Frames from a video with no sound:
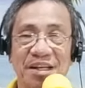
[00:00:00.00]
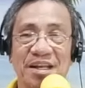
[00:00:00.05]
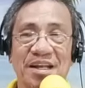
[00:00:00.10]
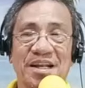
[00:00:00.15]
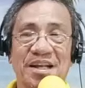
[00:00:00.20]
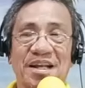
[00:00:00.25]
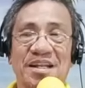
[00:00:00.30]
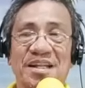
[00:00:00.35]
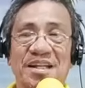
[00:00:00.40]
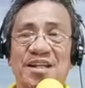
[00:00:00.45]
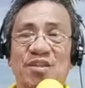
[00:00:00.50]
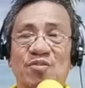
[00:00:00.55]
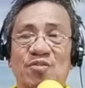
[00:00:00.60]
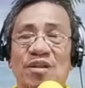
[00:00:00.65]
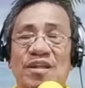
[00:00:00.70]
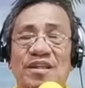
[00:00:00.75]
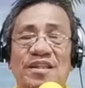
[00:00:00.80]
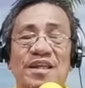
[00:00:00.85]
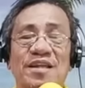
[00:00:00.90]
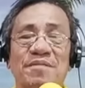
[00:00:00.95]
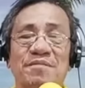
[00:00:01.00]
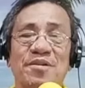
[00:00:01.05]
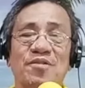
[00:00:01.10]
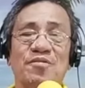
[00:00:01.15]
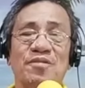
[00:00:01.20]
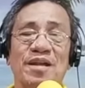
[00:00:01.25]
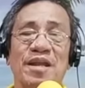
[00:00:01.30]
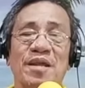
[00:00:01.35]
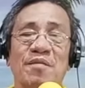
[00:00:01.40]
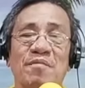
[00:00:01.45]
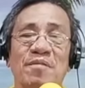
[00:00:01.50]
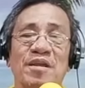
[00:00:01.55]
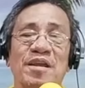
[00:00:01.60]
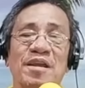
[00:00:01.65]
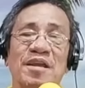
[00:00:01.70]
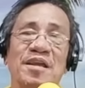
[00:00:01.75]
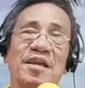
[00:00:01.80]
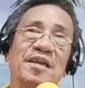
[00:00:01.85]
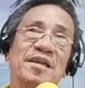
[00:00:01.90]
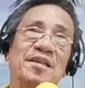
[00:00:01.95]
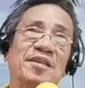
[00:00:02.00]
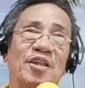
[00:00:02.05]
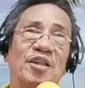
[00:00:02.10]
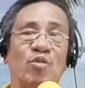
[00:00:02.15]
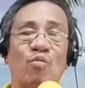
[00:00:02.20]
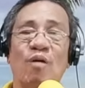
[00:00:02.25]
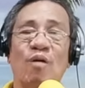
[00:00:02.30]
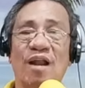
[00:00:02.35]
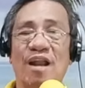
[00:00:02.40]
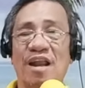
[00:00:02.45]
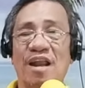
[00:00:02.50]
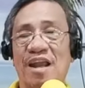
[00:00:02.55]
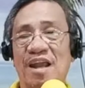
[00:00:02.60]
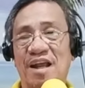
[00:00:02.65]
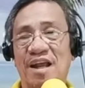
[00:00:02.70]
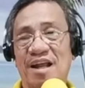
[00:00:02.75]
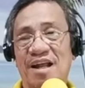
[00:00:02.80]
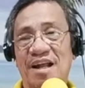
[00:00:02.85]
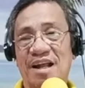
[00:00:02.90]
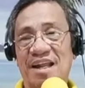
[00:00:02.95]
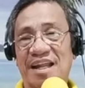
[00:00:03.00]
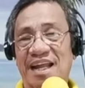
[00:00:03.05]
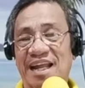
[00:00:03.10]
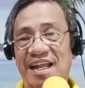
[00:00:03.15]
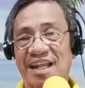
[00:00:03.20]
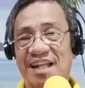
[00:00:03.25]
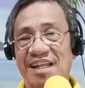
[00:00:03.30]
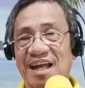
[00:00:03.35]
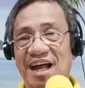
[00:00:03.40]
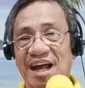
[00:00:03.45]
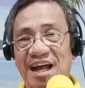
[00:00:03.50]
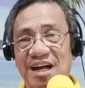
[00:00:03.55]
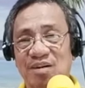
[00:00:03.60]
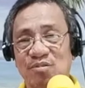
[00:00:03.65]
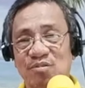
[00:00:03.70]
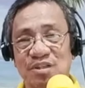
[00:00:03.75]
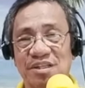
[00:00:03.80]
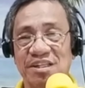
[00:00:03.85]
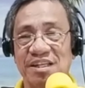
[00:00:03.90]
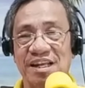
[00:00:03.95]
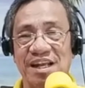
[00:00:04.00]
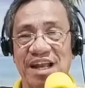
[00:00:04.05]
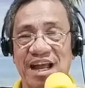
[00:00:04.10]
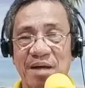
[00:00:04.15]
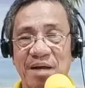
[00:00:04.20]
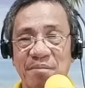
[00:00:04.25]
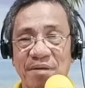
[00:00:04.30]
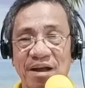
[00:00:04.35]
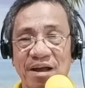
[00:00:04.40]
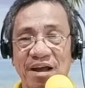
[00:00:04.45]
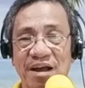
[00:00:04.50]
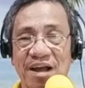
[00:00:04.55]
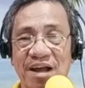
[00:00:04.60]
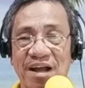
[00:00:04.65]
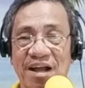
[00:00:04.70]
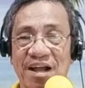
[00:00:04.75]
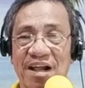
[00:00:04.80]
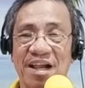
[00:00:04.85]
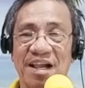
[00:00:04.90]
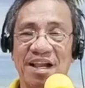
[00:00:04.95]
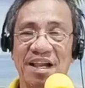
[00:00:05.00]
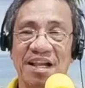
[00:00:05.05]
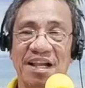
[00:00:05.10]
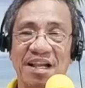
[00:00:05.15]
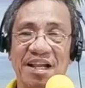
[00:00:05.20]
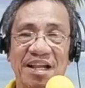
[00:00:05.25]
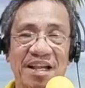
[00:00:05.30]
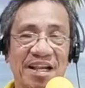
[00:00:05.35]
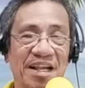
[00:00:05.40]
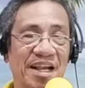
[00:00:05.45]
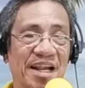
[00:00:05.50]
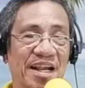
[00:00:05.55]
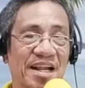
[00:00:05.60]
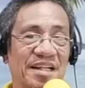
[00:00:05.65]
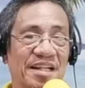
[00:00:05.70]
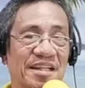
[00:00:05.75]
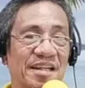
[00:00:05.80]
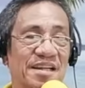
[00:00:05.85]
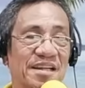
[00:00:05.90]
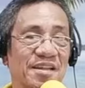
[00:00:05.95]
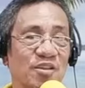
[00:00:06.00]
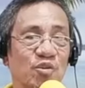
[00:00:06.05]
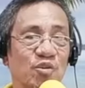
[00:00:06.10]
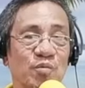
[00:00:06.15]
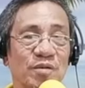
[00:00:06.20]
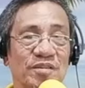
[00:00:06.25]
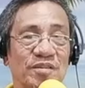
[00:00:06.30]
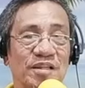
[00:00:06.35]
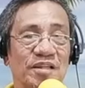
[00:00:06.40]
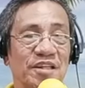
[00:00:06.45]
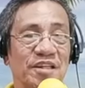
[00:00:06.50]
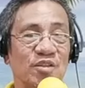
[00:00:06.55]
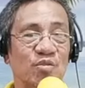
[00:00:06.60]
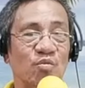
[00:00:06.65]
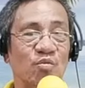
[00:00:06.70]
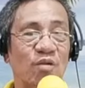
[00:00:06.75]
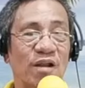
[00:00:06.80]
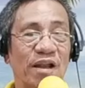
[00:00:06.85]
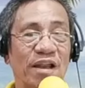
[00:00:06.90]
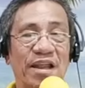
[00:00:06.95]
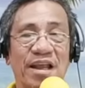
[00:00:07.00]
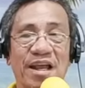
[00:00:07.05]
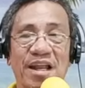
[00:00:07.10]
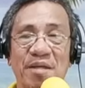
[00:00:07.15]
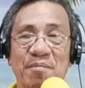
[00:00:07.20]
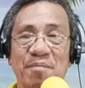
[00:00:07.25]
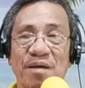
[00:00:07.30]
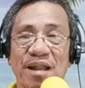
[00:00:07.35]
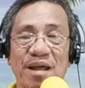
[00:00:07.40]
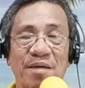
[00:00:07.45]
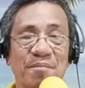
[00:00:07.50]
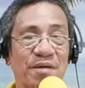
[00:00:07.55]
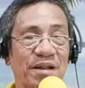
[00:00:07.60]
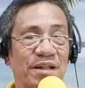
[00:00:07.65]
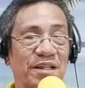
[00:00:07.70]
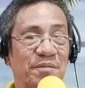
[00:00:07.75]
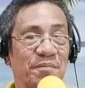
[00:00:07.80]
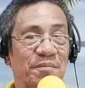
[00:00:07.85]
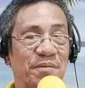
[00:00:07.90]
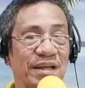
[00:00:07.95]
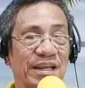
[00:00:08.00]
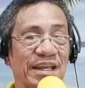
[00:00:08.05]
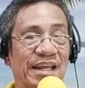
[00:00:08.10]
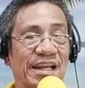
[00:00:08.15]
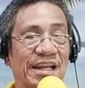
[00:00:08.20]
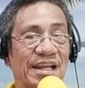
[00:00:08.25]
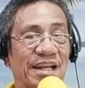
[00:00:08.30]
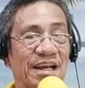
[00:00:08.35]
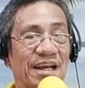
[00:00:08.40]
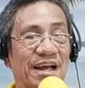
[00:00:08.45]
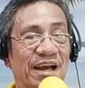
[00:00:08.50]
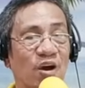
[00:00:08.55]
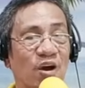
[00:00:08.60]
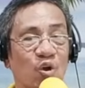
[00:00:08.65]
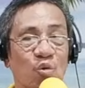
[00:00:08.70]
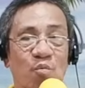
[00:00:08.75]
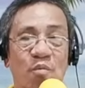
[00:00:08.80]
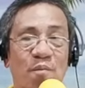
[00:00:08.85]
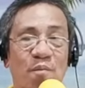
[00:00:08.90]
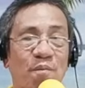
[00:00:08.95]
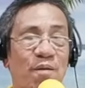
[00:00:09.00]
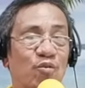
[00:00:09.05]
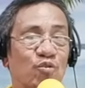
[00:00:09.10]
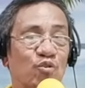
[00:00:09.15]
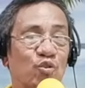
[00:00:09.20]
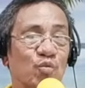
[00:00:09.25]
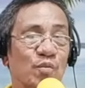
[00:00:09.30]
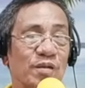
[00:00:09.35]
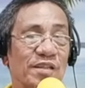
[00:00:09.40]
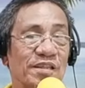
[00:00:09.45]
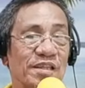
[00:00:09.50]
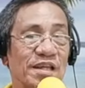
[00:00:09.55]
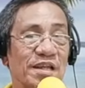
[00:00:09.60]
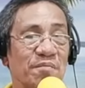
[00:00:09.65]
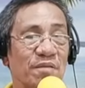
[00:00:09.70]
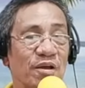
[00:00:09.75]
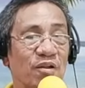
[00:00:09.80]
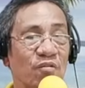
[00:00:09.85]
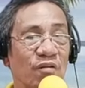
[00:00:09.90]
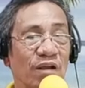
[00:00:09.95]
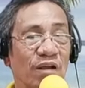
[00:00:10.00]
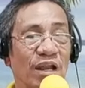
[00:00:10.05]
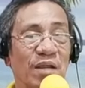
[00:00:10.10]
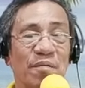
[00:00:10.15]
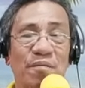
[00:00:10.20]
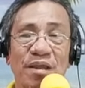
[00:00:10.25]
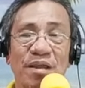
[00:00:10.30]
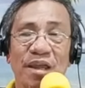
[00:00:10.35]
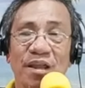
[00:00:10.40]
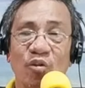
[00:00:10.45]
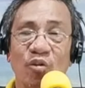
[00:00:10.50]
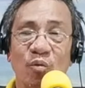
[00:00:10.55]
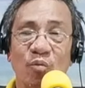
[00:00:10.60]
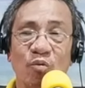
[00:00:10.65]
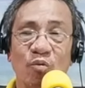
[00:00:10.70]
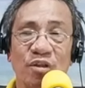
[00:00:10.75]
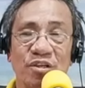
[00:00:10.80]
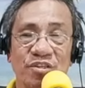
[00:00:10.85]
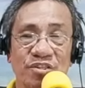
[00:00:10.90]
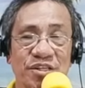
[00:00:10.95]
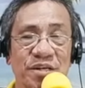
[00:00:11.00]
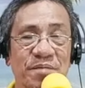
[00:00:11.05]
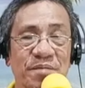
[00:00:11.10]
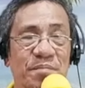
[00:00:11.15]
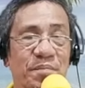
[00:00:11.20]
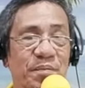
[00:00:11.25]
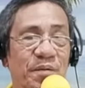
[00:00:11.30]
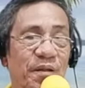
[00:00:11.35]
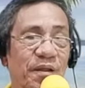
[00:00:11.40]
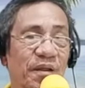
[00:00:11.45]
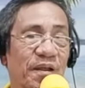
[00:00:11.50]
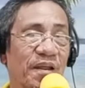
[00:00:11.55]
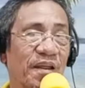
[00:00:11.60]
Ikatiktulatan manong name ti tuwaliak, kadaganda ako ni ti kama. Ikatanan tumaten ti tuwaliak na ibalaban ti bagina, rumabaw tumaten manong name get umuna siyempre.